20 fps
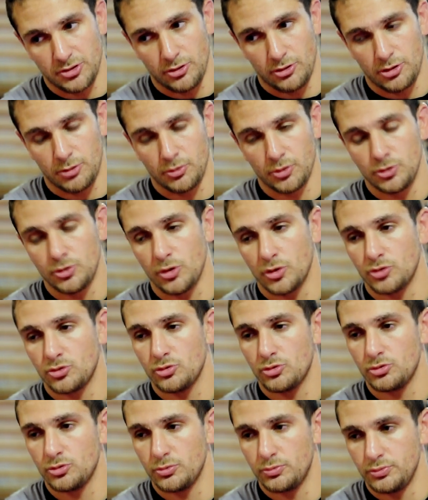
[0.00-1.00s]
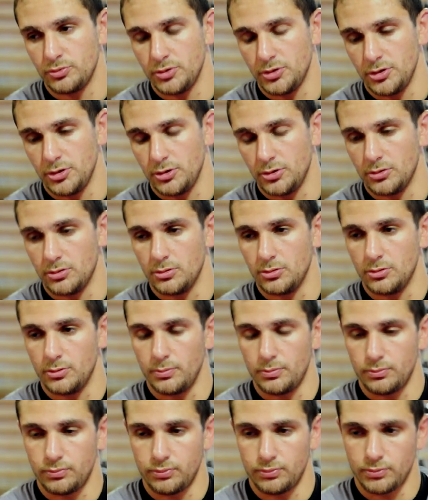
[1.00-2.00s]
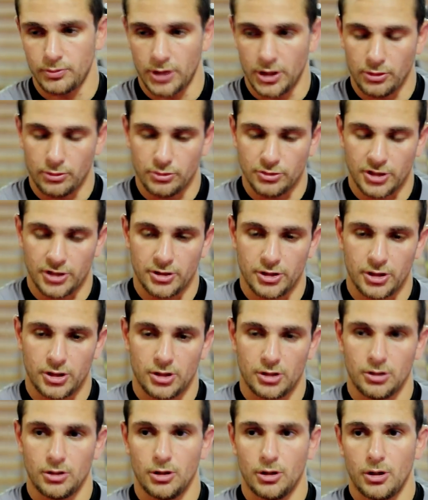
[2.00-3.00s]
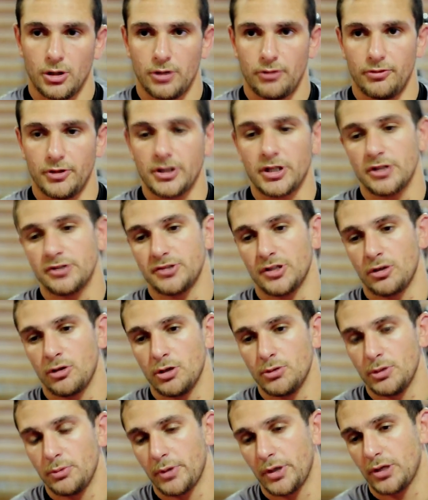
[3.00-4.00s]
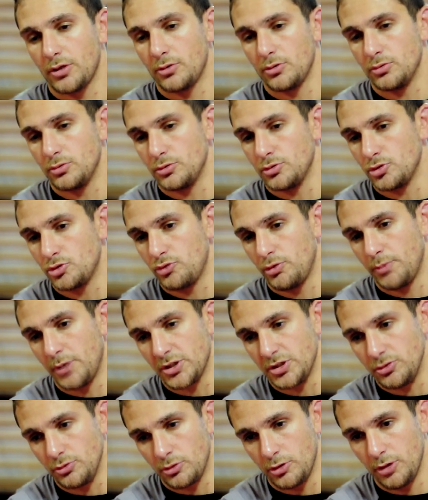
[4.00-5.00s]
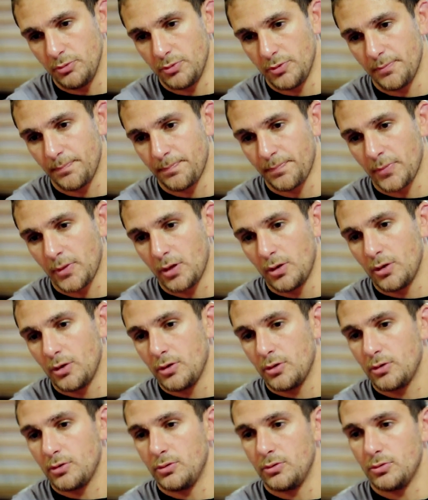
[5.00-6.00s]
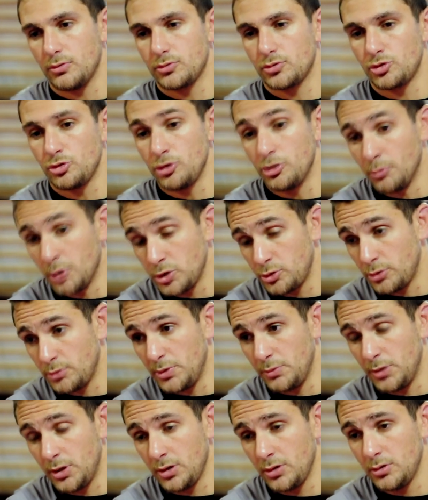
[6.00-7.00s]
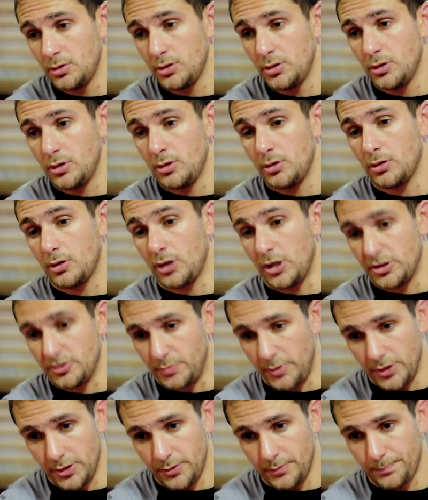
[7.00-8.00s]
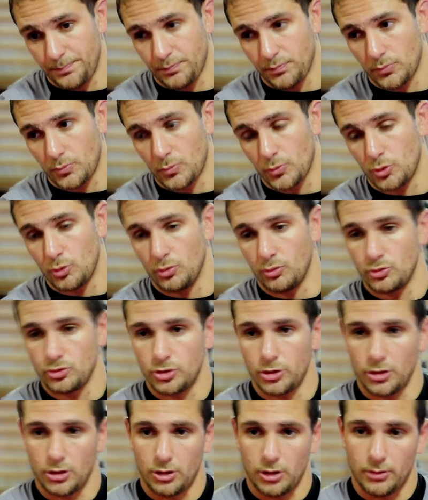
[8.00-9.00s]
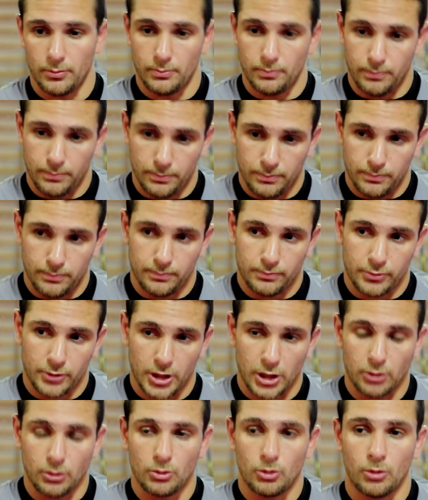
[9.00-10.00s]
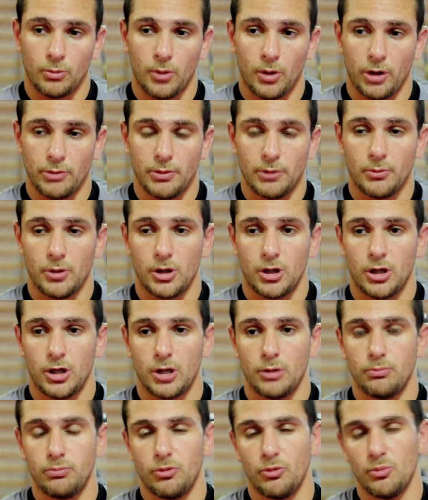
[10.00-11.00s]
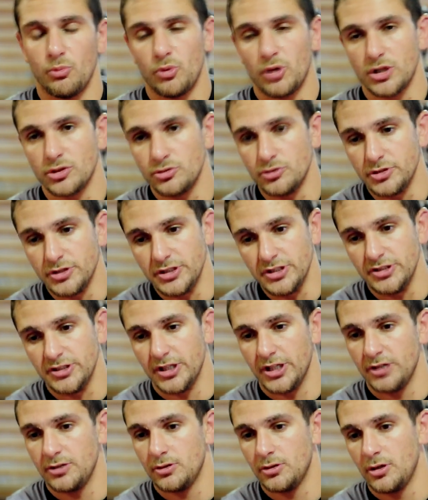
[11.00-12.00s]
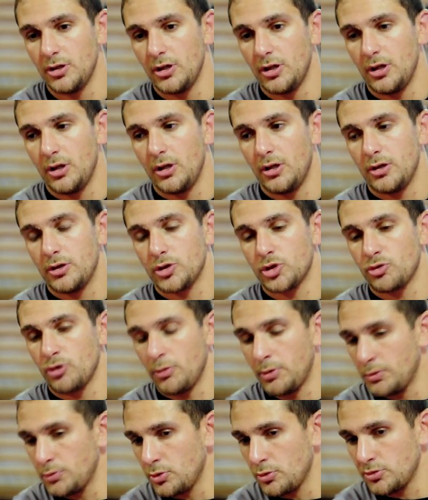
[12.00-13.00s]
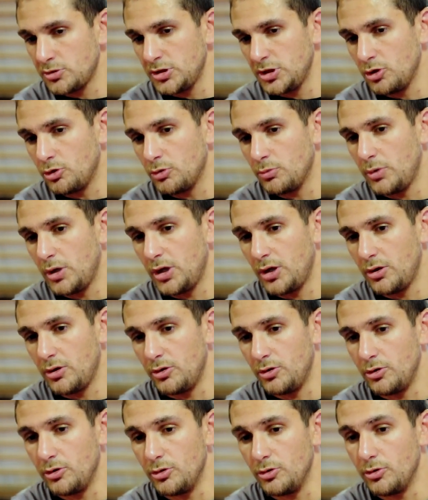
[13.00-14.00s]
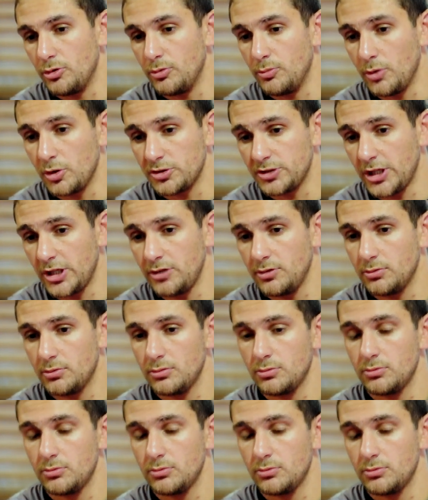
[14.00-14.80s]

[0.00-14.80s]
du club haute depuis euh, quelques années. Ça fait 4-5 ans après que je fais partie du club. Donc je suis combattant MMA, club B j'ai quand même quelques combats en MMA, un peu moins d'une dizaine. Je fais en même temps aussi des combats box euh, boxe taille